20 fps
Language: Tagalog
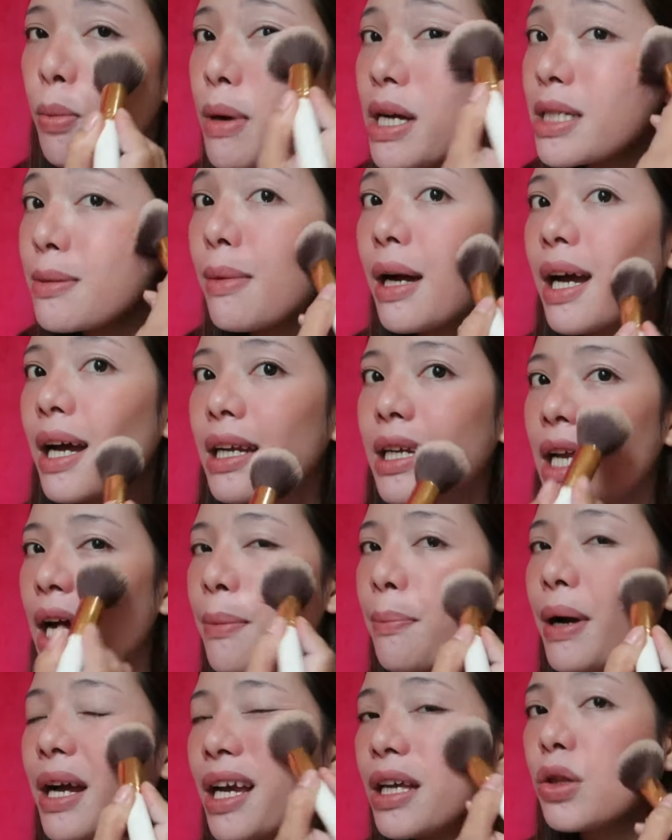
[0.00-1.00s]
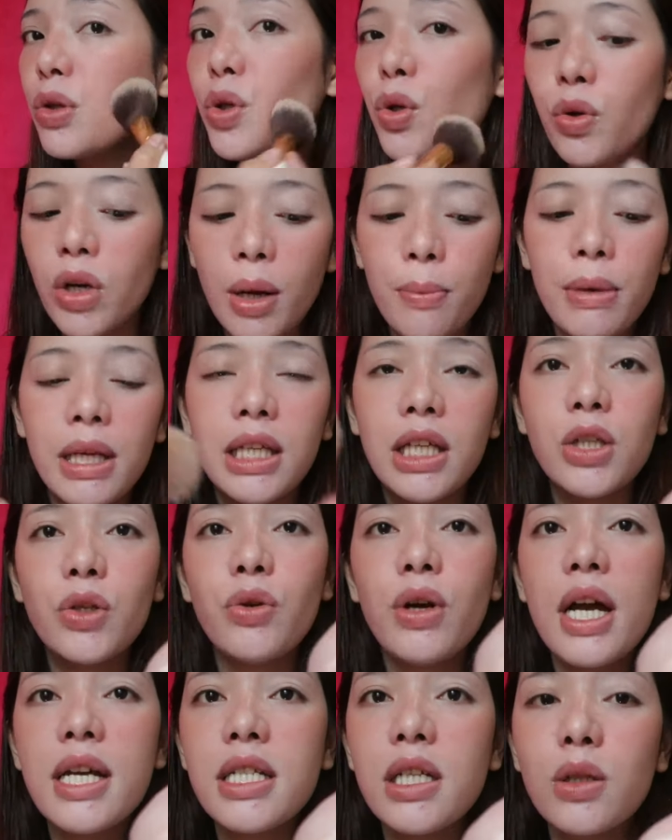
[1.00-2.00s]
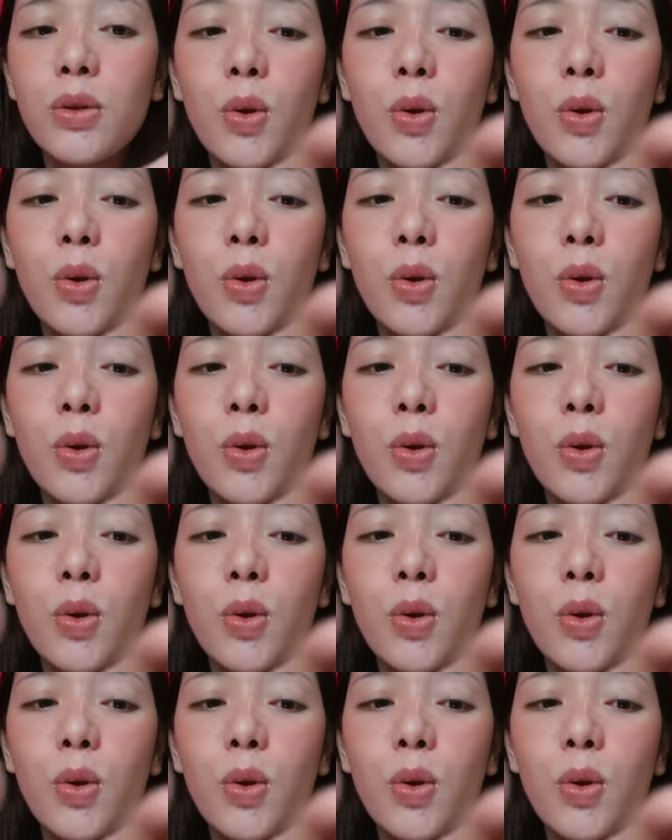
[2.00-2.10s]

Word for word: Mas maganda pag ito yung gamitin nyo guys,